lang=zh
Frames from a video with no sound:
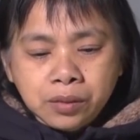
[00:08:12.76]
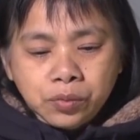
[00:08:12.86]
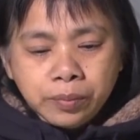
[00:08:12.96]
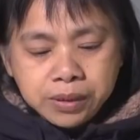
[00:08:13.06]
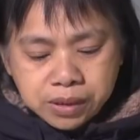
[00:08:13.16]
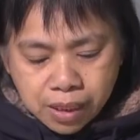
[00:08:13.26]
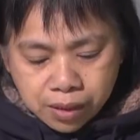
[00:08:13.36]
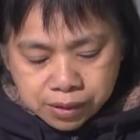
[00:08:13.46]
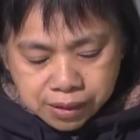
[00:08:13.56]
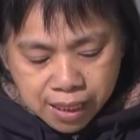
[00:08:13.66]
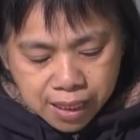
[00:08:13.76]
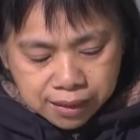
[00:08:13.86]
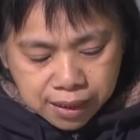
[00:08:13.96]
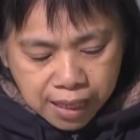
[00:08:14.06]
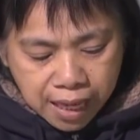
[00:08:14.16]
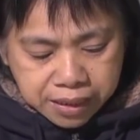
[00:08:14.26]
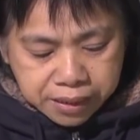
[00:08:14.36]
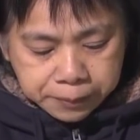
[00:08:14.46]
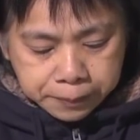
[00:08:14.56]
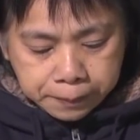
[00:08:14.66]
我们知道灾难的来
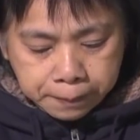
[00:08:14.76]
临。